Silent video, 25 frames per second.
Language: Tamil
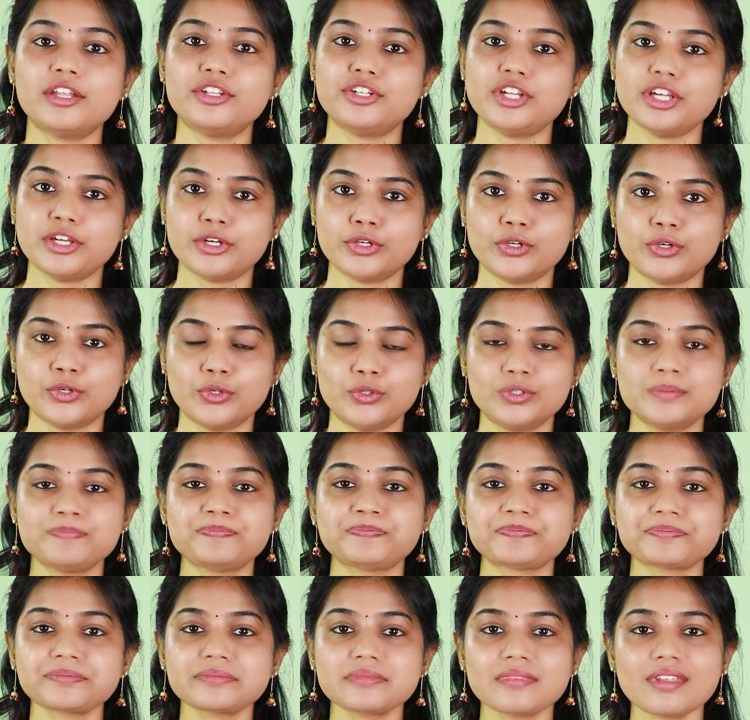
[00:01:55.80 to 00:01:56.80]
மாதிரி இருக்கணும்
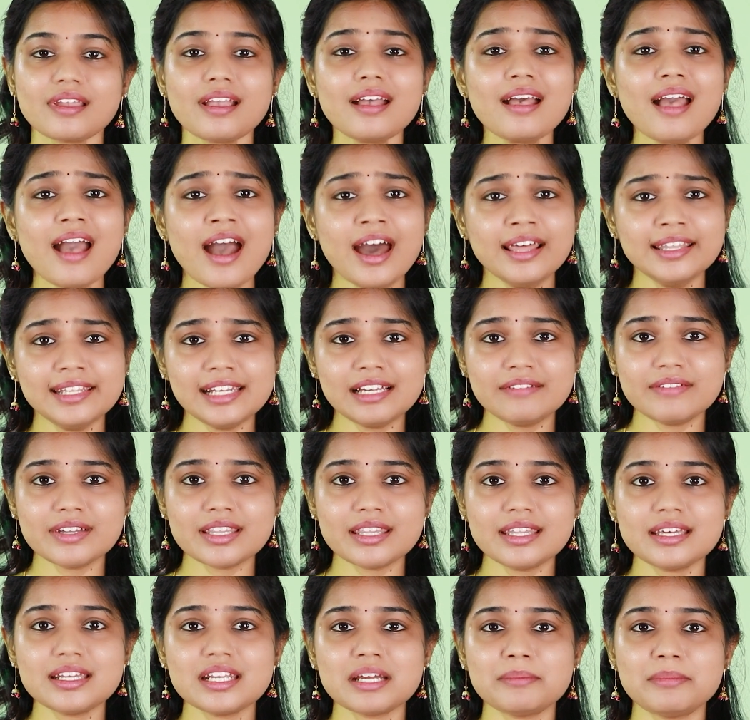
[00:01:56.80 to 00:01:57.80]
அதில்
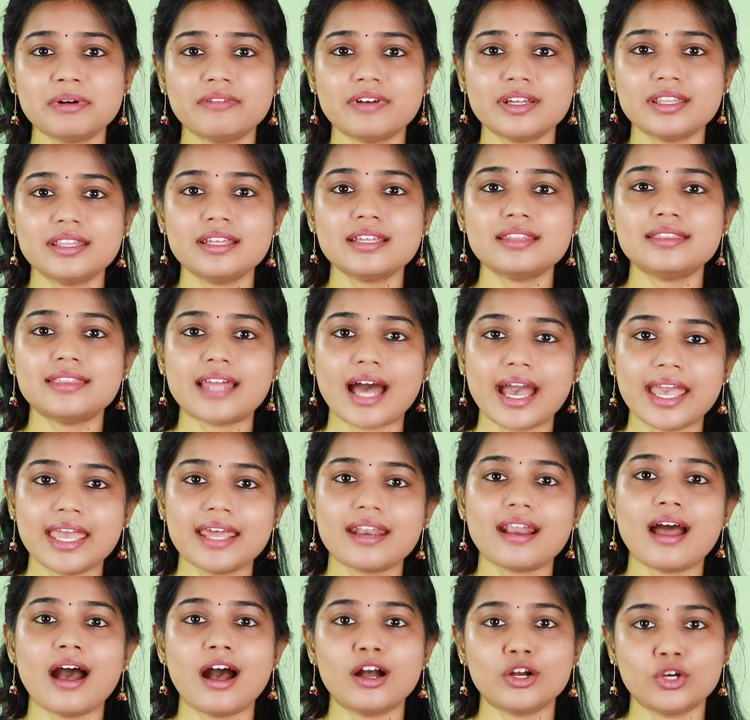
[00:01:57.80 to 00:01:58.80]
வந்து நம்ம வந்து
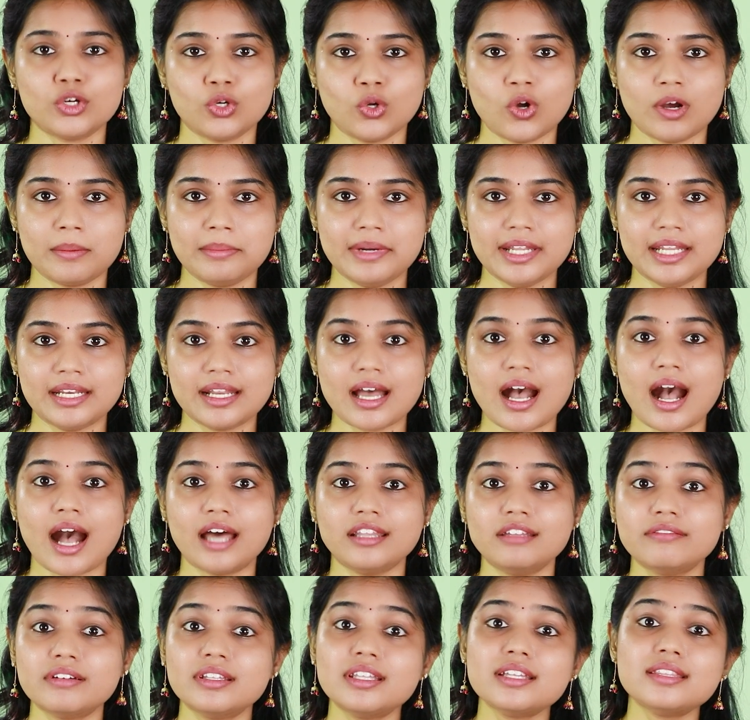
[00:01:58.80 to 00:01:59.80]
தயிர் ஆக்கணும் அப்படின்னா
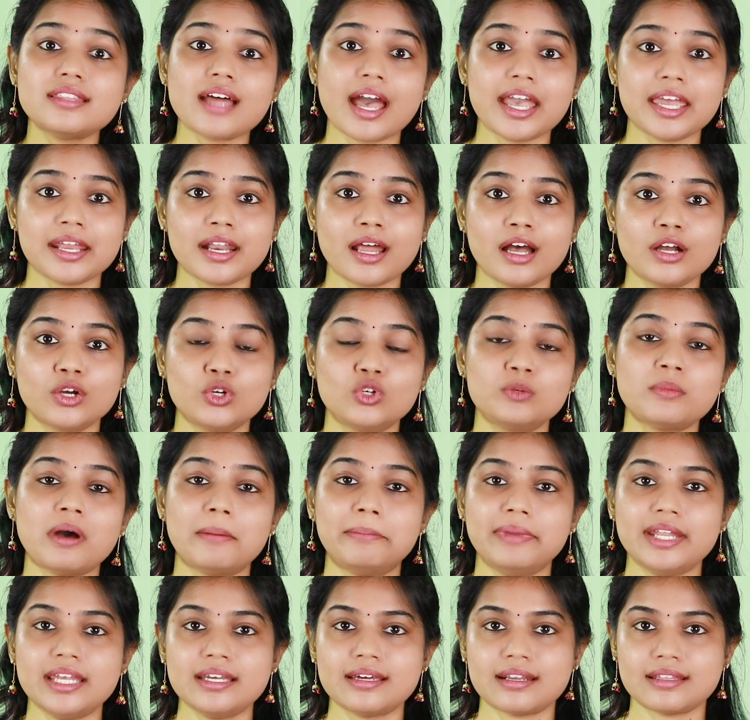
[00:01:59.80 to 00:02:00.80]
அது வந்து தயிர் ஆகணும்
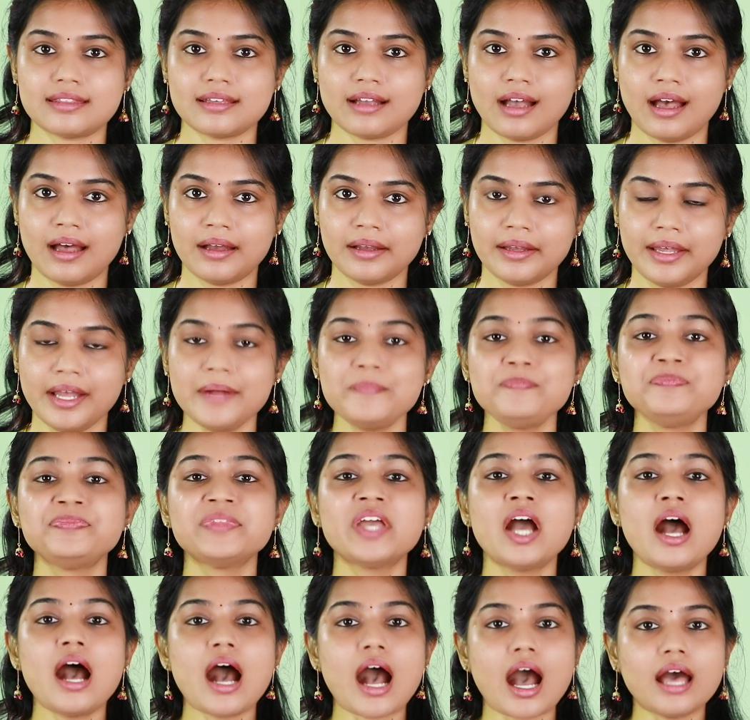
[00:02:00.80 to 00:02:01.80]
அப்படிங்கிறதுக்காக
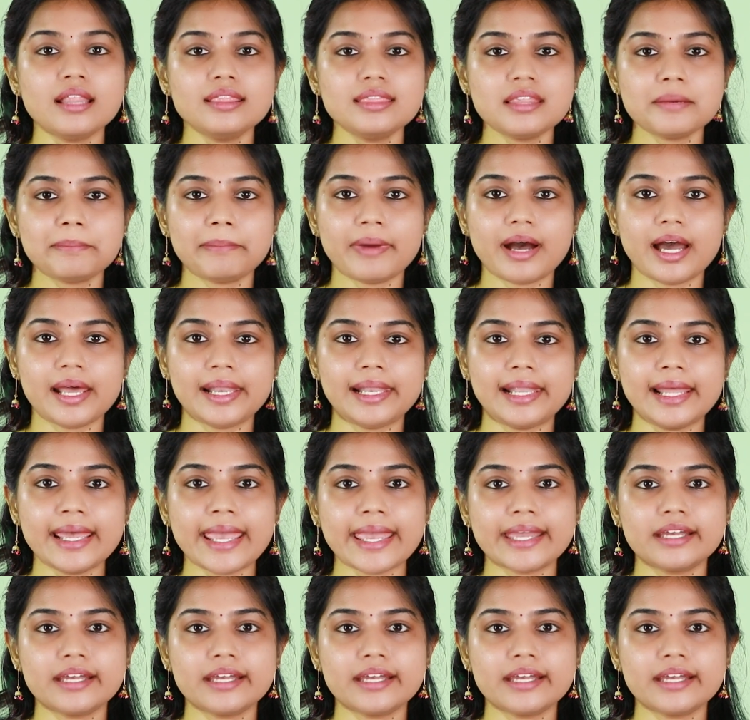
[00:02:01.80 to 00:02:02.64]
அந்த பாலில்